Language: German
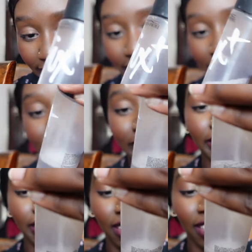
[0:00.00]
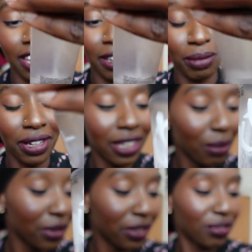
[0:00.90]
Das ist äh, einer meiner
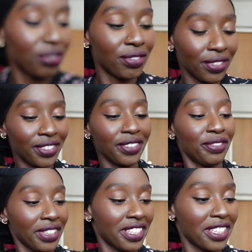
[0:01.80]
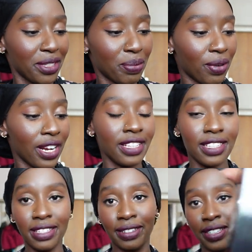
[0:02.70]
Lieblingsfixing Sprays.